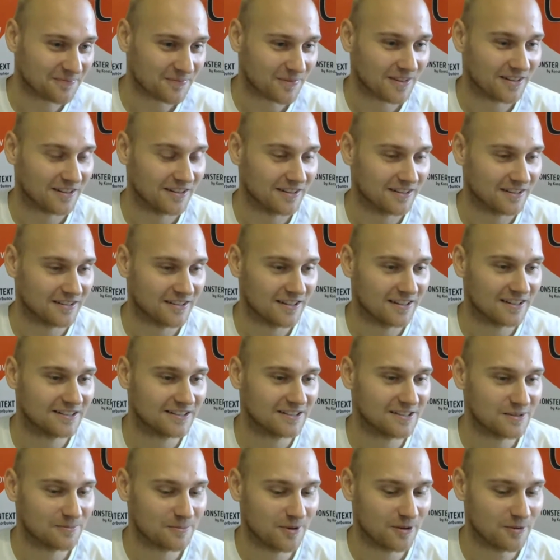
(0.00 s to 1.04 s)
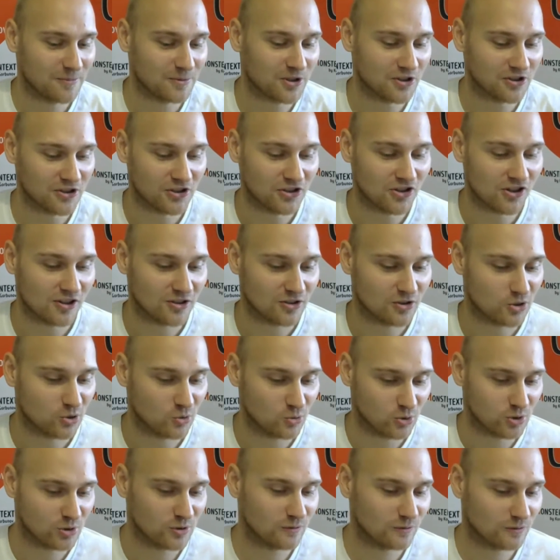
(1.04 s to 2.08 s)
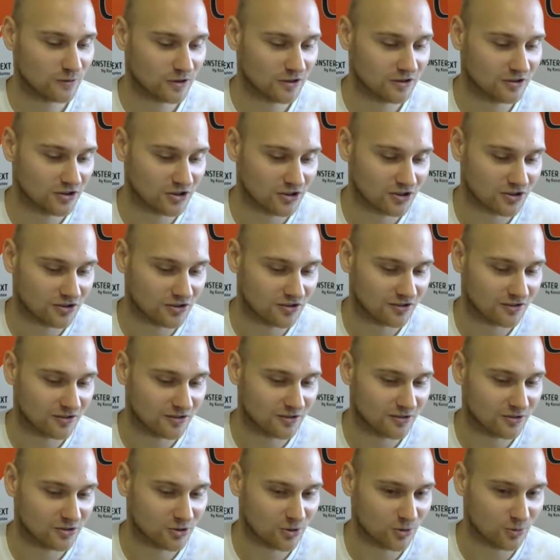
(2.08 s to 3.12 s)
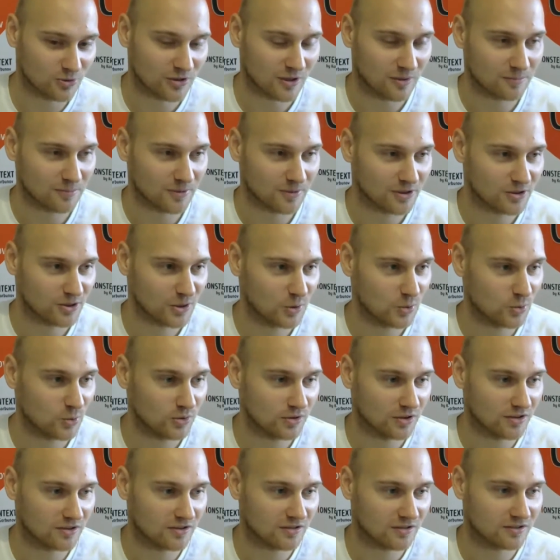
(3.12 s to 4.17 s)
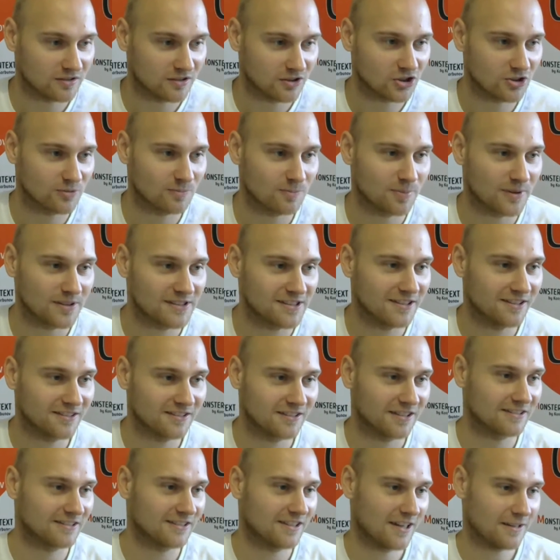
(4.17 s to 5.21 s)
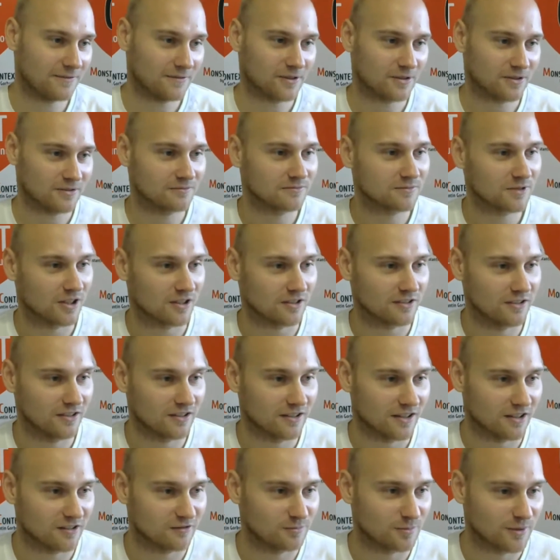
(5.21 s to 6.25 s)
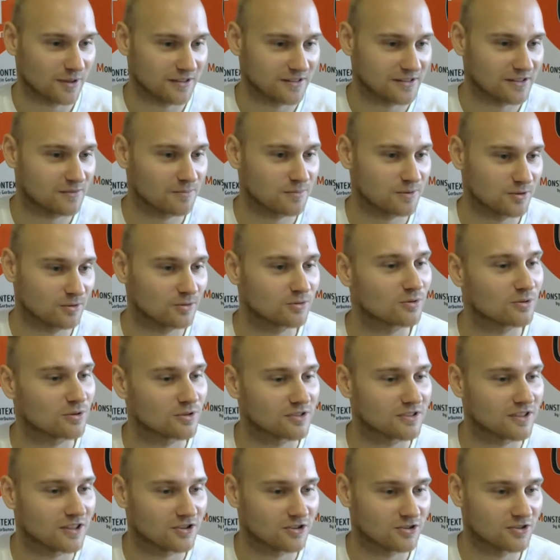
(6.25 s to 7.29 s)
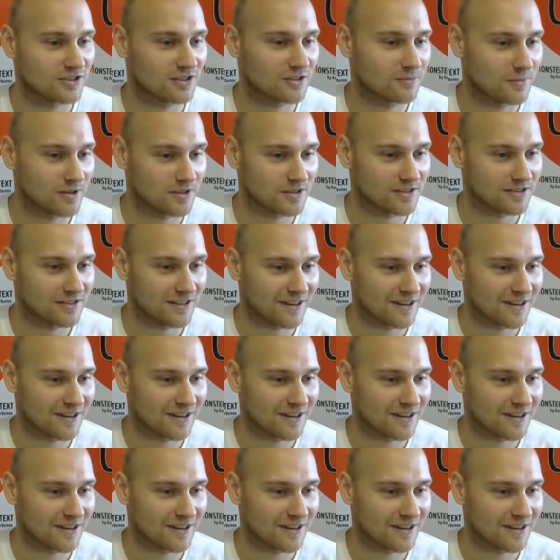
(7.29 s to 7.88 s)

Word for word: А, как ты себя вообще сейчас чувствуешь? Э, что у тебя происходит? Ты же подсел на трафик, как-никак, в принципе. Ну, то есть... Да, подсел.